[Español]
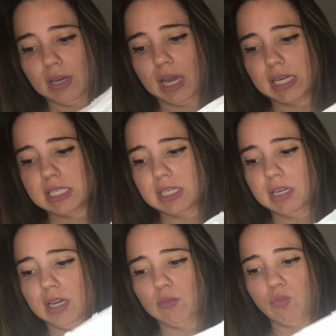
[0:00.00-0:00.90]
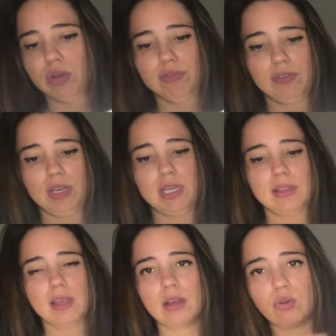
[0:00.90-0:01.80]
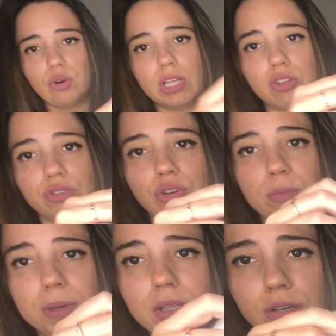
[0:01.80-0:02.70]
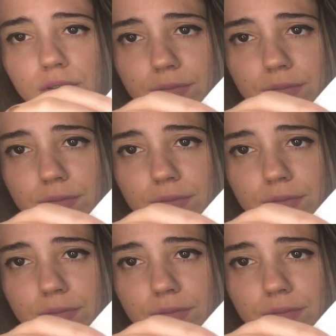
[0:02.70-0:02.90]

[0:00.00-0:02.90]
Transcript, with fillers: Es así muy finita, con estos topitos.